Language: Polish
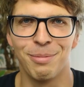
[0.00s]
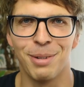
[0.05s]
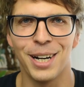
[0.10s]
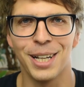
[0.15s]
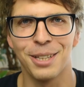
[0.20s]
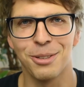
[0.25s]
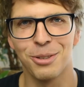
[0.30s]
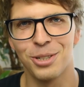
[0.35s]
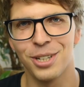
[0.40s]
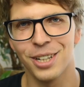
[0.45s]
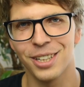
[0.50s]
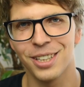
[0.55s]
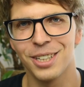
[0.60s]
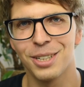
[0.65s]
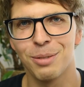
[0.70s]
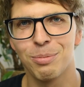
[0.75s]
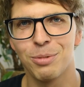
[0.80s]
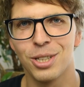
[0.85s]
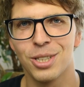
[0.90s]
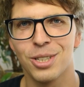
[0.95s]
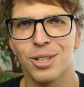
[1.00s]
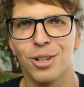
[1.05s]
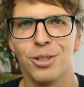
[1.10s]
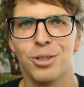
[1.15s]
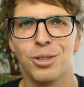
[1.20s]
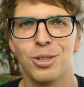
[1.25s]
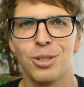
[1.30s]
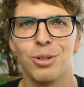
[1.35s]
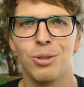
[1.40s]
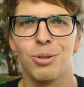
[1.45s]
maraton się jak najszybciej
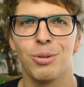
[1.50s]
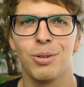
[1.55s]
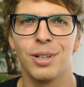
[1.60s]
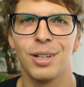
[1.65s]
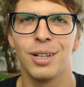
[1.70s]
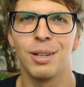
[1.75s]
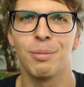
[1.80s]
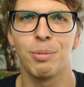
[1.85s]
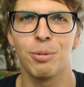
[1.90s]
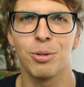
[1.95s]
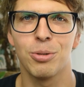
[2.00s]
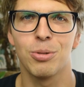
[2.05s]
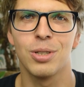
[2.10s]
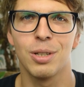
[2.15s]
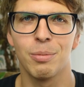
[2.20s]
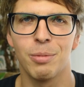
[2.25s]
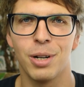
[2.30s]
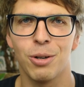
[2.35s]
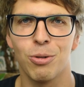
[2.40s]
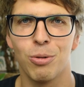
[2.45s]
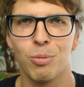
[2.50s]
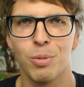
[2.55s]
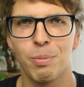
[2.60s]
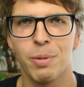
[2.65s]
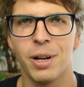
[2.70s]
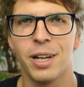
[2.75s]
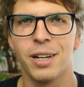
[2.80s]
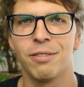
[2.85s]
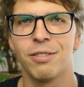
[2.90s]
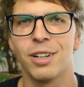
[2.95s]
skończył, e, po prostu zabrakło mi
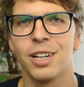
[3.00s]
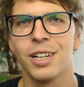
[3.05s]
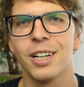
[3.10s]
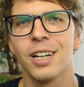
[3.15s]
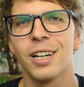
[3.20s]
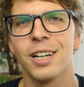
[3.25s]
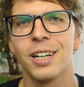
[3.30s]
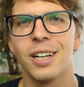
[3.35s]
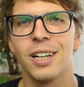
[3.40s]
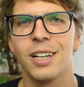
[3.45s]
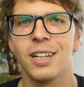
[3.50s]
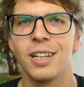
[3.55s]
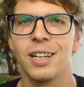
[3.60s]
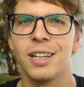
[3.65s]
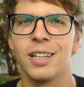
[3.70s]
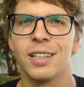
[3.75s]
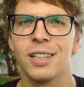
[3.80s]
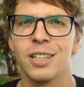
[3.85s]
pary w rękach. E,